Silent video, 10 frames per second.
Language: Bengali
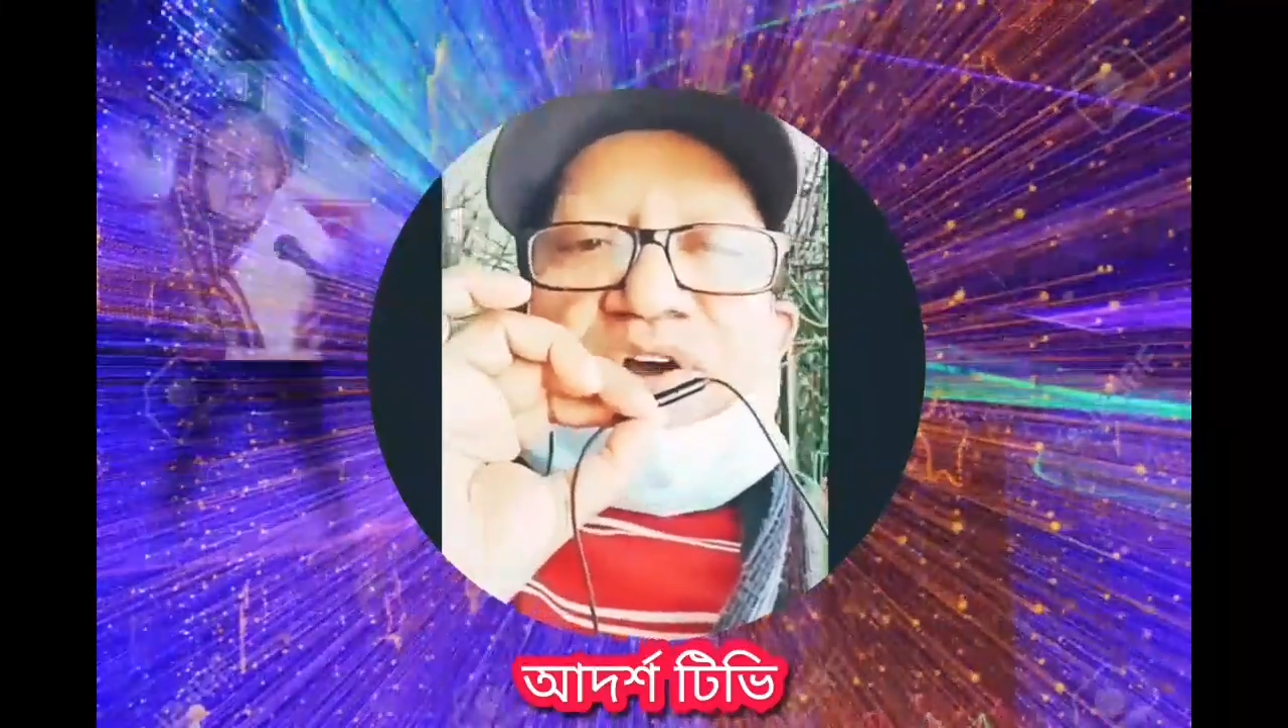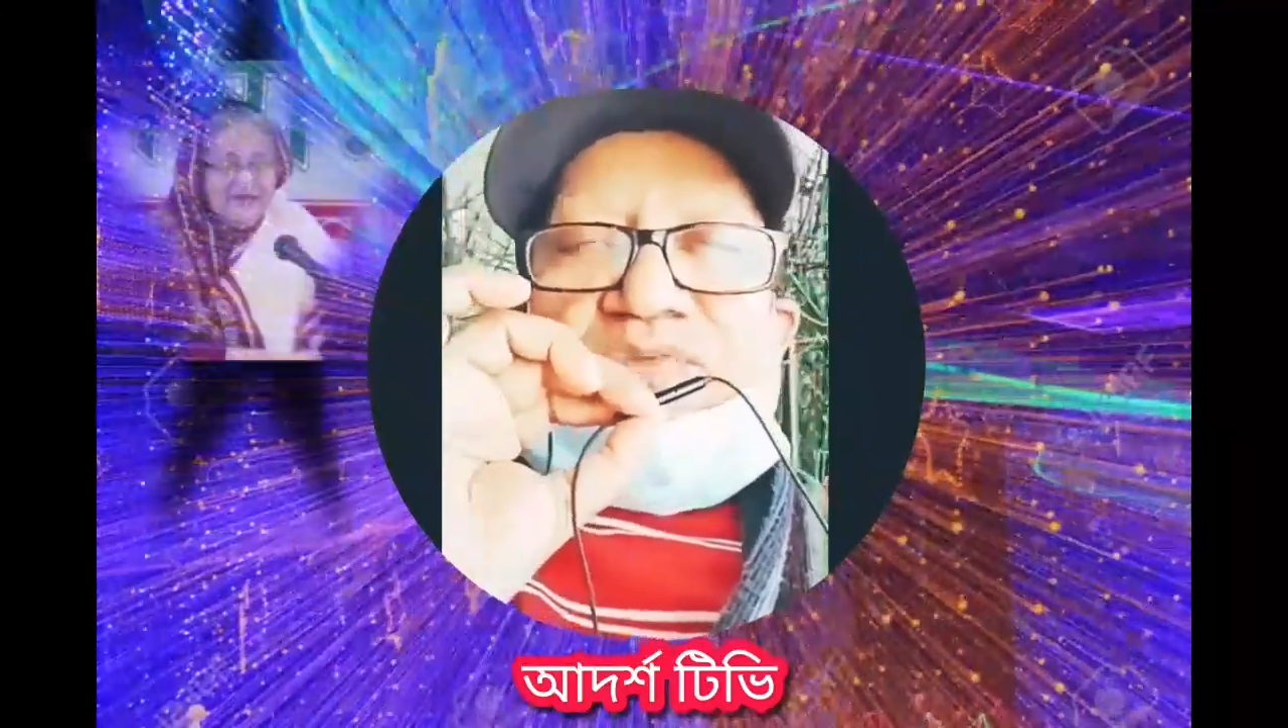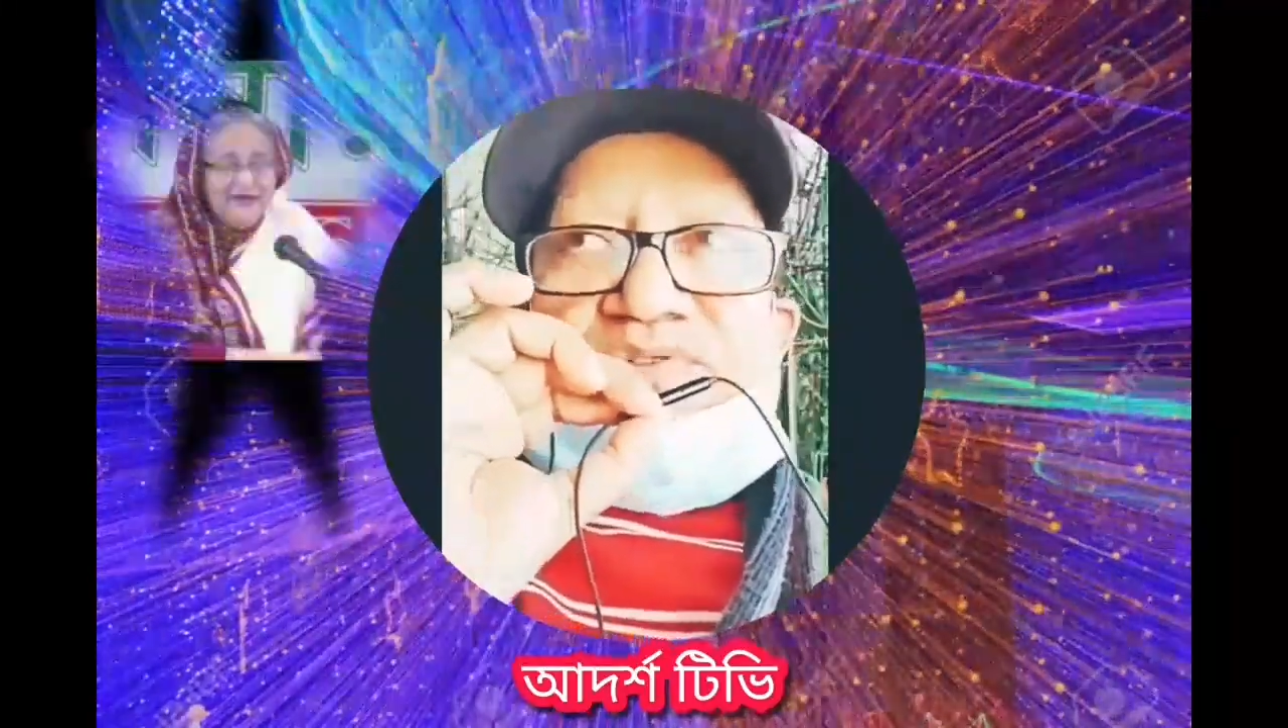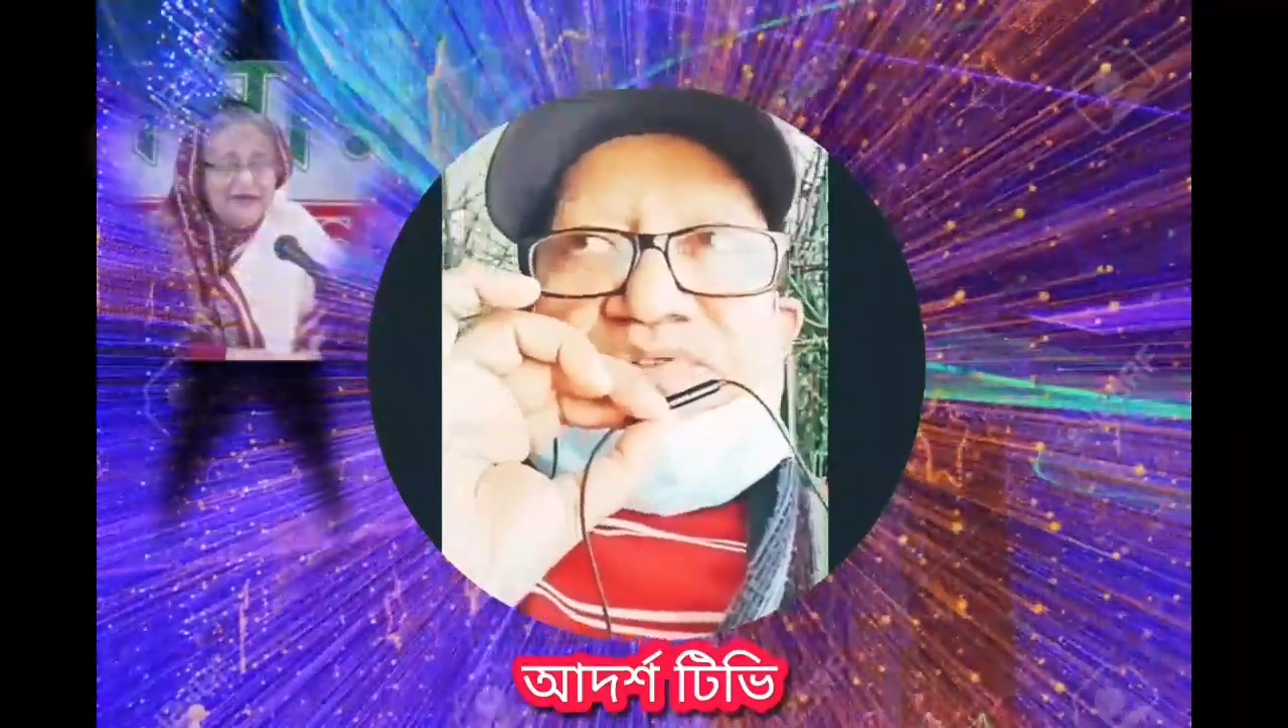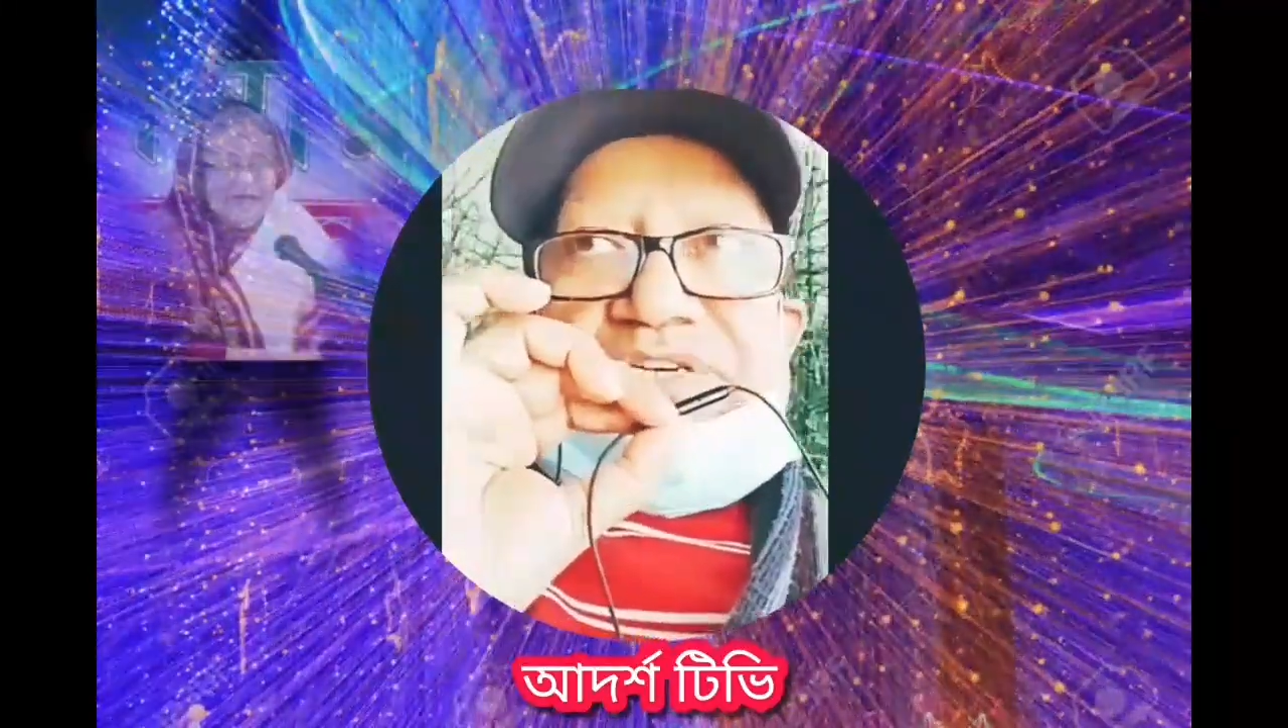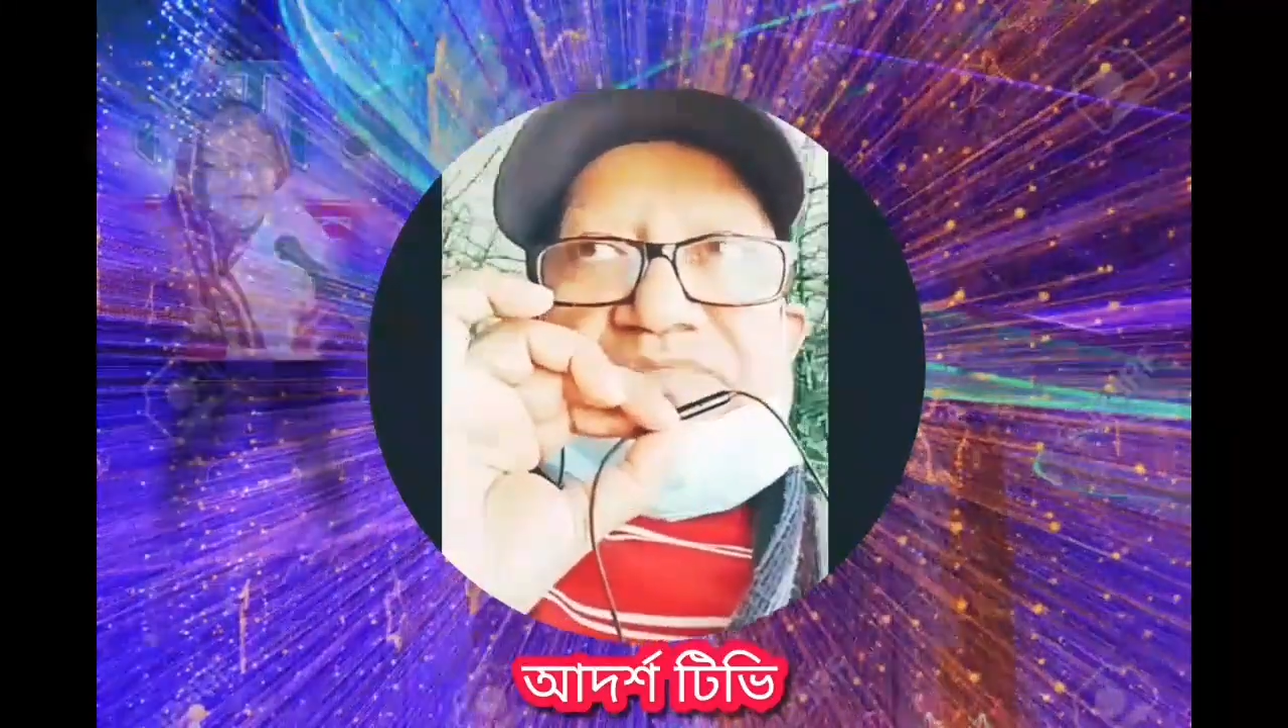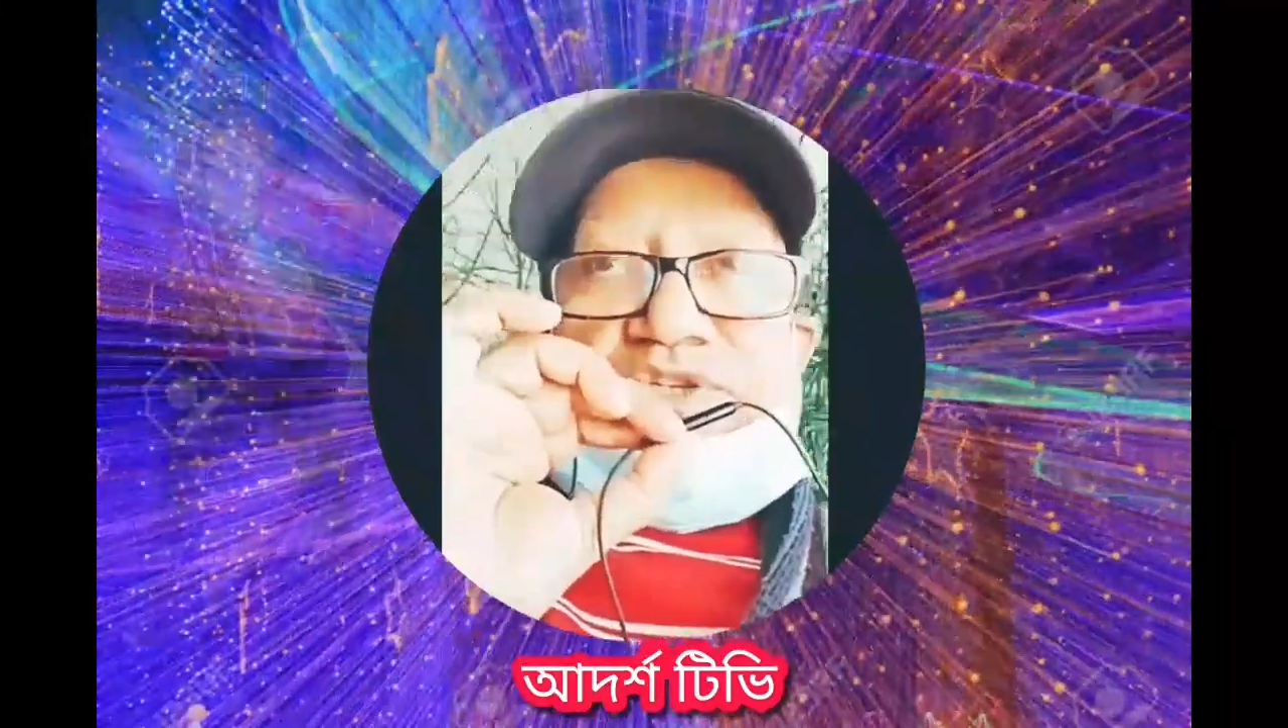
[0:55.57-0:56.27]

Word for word: বঙ্গবন্ধু শেখ